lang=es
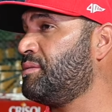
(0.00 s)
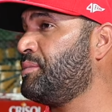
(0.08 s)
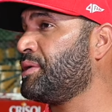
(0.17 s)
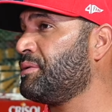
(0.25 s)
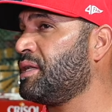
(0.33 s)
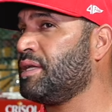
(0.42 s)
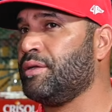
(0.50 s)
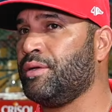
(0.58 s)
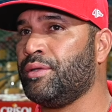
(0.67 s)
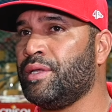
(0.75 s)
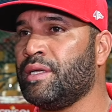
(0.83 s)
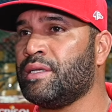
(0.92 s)
y el
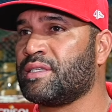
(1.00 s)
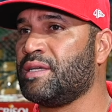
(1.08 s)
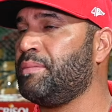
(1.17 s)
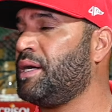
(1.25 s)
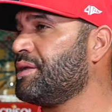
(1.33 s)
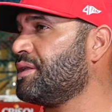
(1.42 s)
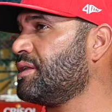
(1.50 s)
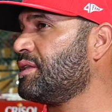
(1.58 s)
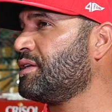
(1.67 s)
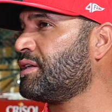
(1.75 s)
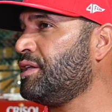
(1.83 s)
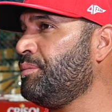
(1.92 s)
privilegio de ser manager de
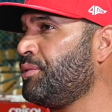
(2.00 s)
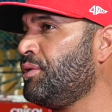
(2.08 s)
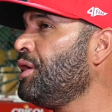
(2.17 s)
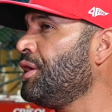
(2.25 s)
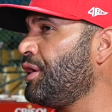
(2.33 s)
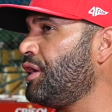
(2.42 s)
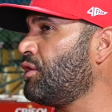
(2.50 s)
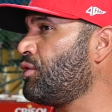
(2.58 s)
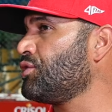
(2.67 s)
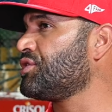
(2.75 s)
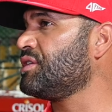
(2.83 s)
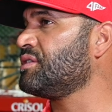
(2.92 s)
este equipo, el
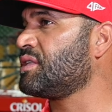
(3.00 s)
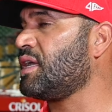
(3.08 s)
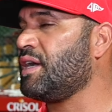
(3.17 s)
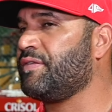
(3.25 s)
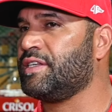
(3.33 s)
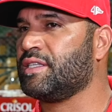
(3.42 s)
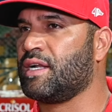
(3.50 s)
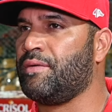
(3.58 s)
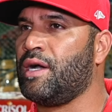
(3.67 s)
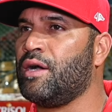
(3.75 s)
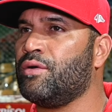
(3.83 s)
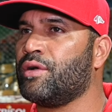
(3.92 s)
coaching staff, el
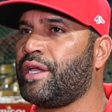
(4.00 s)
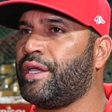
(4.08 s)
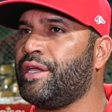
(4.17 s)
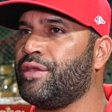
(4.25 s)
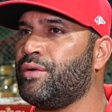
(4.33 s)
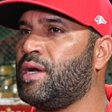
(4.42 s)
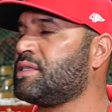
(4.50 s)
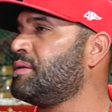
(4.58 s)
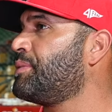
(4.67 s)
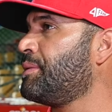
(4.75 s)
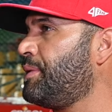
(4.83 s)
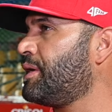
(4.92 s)
trabajo que ellos
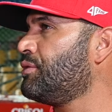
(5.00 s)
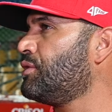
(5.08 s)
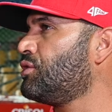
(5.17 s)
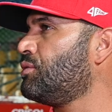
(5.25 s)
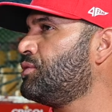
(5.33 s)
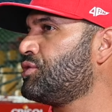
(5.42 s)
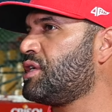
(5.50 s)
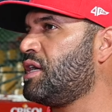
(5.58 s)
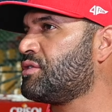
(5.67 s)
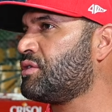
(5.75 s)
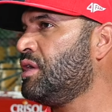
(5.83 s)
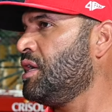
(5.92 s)
hacen preparando a estos
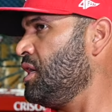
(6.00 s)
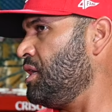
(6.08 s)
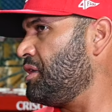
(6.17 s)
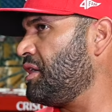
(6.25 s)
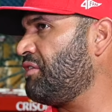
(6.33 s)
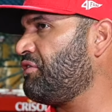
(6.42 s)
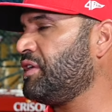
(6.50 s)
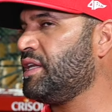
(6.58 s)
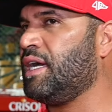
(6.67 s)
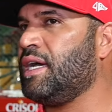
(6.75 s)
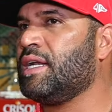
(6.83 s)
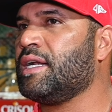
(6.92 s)
muchachos. Y al
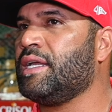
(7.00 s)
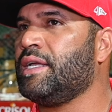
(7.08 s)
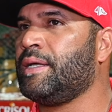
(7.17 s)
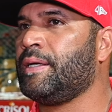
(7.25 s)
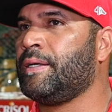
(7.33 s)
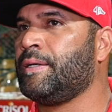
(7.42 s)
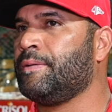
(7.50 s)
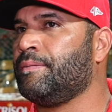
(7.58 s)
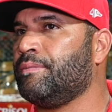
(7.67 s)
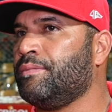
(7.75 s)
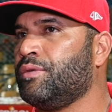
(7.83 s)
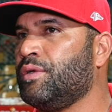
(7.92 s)
final... Eh,
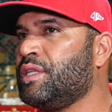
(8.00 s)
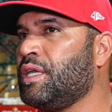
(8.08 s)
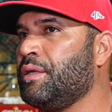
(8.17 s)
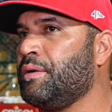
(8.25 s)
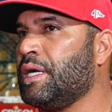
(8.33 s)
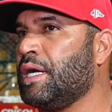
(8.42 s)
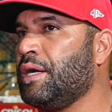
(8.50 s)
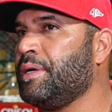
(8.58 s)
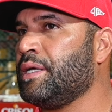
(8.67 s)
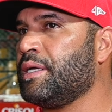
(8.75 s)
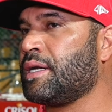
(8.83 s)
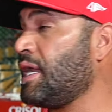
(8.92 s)
Tú entiendes, van a
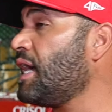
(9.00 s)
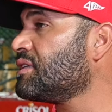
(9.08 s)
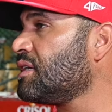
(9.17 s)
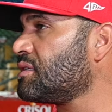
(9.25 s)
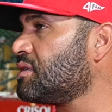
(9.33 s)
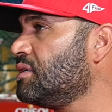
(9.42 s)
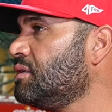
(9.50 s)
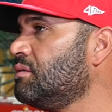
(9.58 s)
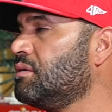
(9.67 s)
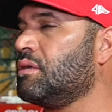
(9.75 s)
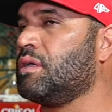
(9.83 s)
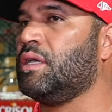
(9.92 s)
haber rachas, sí,
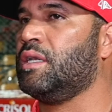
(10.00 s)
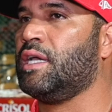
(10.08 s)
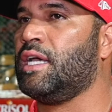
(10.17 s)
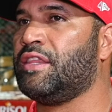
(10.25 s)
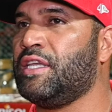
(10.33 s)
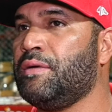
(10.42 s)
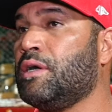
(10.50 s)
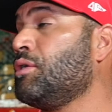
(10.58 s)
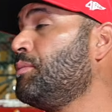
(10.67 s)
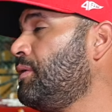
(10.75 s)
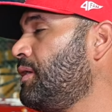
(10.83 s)
eh, negativas, como